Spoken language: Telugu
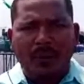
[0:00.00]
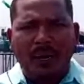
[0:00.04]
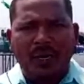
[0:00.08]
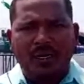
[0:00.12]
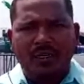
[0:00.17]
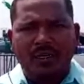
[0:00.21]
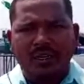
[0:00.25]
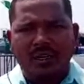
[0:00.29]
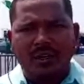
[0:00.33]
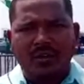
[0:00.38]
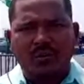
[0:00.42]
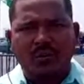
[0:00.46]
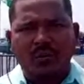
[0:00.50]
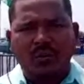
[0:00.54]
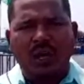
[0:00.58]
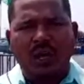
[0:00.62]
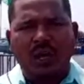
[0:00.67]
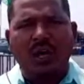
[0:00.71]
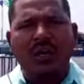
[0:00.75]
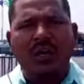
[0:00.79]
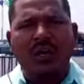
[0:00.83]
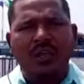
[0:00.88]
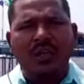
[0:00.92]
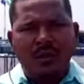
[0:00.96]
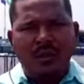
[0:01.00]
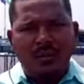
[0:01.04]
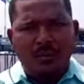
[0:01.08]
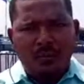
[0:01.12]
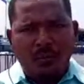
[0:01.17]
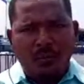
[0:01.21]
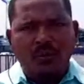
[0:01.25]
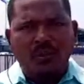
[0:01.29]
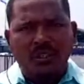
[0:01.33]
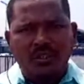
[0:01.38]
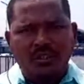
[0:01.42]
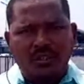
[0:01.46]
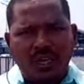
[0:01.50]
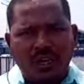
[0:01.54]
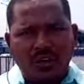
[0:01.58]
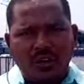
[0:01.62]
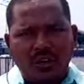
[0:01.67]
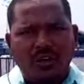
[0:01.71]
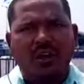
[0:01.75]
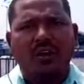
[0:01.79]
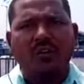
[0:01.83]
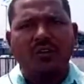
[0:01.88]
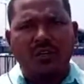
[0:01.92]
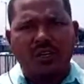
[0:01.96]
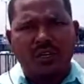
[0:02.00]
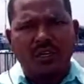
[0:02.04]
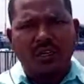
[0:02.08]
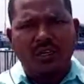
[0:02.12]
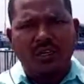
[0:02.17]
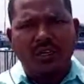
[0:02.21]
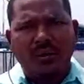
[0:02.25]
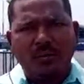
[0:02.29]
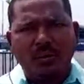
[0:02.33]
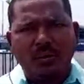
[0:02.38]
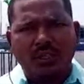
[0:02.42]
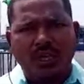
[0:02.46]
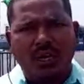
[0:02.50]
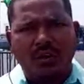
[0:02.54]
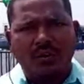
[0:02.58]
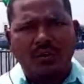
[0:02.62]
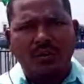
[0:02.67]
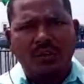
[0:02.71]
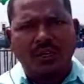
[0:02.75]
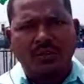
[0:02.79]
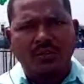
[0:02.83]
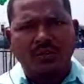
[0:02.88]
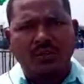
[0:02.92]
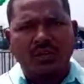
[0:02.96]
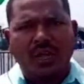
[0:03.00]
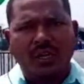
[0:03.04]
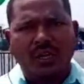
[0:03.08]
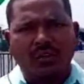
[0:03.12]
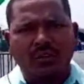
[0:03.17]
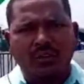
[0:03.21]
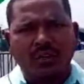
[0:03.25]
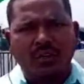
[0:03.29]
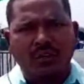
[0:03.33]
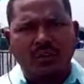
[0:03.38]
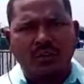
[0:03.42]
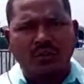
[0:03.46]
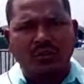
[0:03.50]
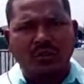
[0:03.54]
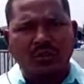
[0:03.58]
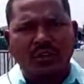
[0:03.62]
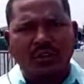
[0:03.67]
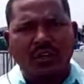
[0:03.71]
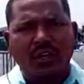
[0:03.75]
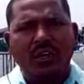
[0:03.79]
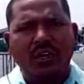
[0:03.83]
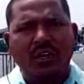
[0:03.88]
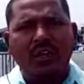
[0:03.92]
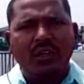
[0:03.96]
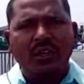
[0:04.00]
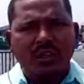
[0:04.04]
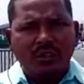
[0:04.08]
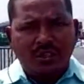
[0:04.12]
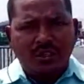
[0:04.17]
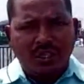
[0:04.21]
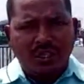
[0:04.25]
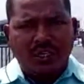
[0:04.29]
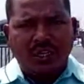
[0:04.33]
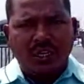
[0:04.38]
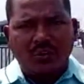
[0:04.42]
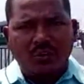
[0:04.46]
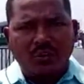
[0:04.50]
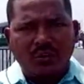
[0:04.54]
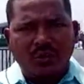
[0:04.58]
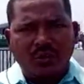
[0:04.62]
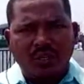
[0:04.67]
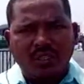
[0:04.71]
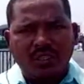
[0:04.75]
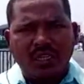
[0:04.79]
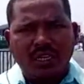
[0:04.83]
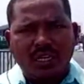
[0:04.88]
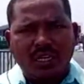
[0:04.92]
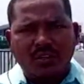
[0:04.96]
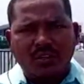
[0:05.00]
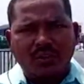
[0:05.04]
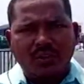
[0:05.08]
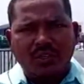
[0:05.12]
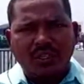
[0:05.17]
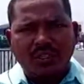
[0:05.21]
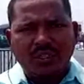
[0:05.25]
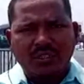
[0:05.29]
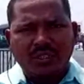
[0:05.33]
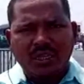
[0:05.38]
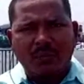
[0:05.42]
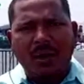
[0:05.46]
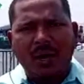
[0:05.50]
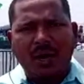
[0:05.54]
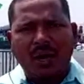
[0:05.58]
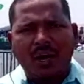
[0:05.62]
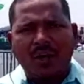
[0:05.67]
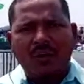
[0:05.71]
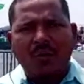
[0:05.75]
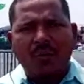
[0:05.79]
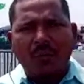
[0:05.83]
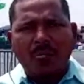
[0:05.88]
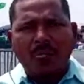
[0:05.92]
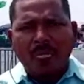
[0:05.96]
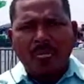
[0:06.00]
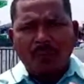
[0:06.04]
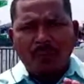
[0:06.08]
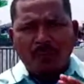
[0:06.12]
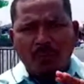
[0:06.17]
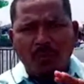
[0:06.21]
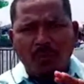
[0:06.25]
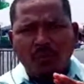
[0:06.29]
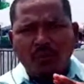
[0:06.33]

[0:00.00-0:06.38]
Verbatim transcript: నుండి మూడు పార్టీలకు కూడా పూర్తి స్థాయిలో కౌంటర్లు ఇవ్వబోతా ఉన్నారు రానున్న రోజుల్లో ఇక్కడ నుండి జరిగేటువంటి సభ